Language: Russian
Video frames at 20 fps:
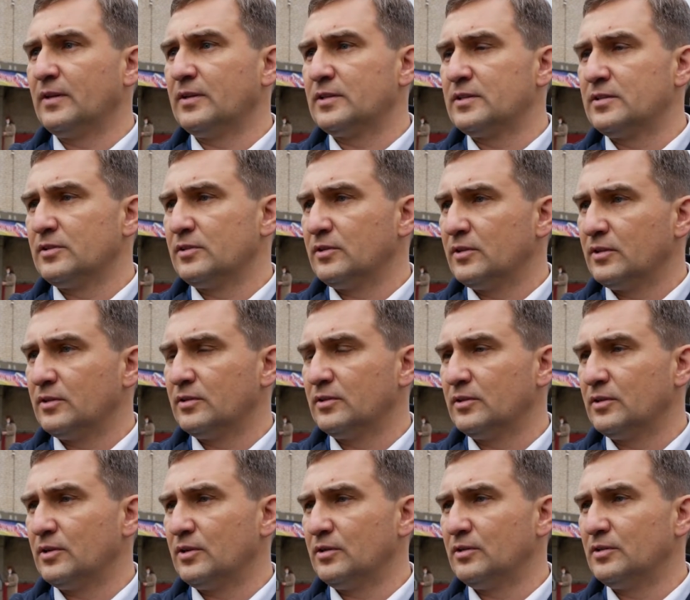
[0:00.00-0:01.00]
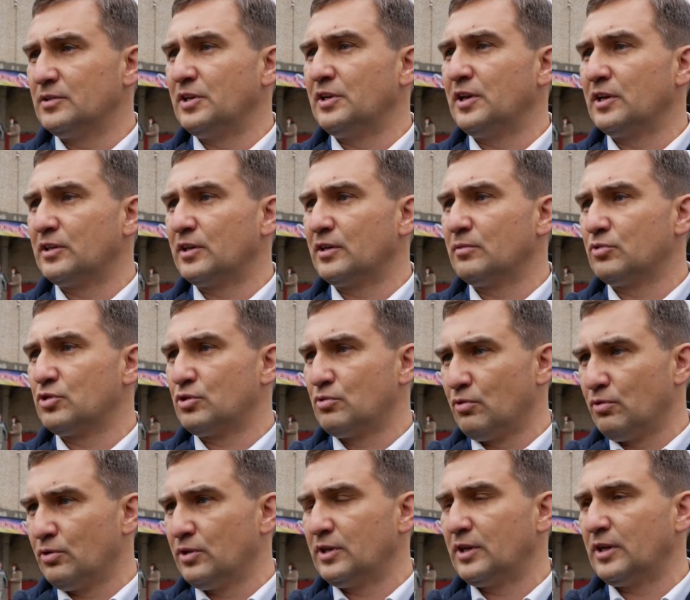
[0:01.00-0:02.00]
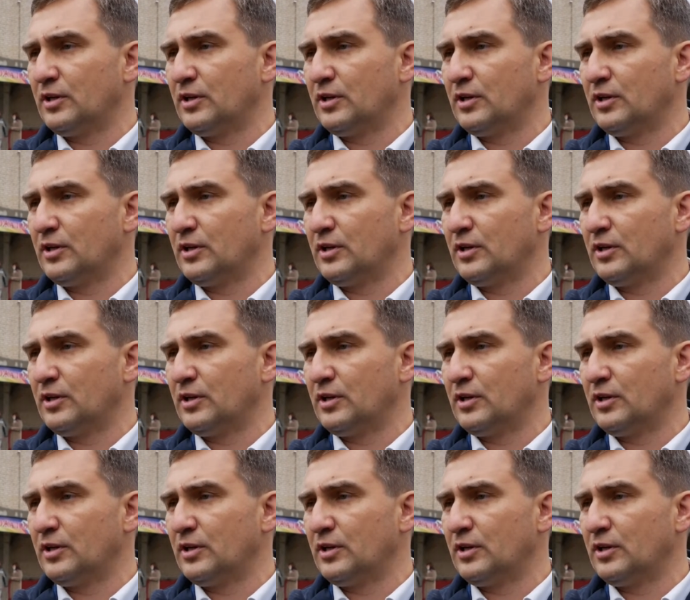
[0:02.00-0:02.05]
с директором школы,